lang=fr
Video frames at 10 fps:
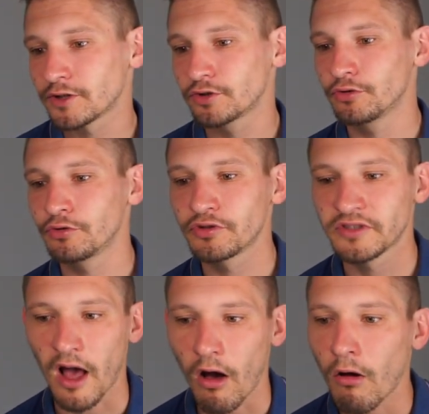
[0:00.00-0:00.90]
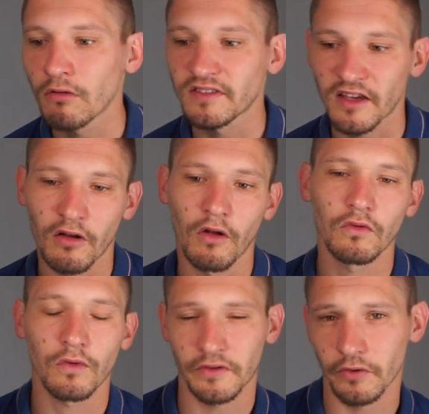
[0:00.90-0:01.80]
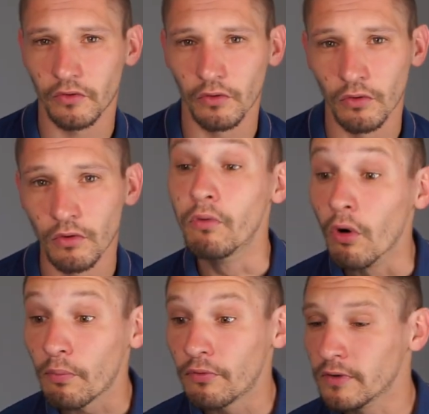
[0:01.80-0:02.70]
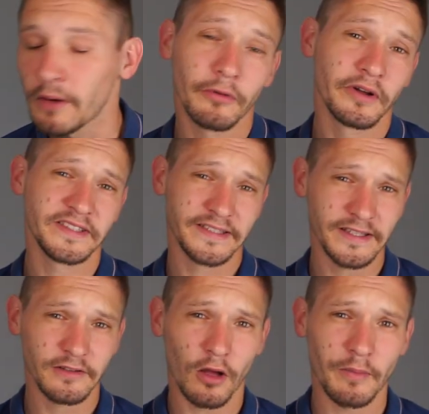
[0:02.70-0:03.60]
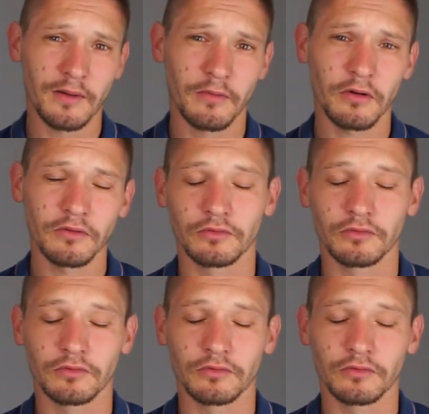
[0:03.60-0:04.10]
un jeu 40, 50, 60 euros pour pouvoir progresser normalement.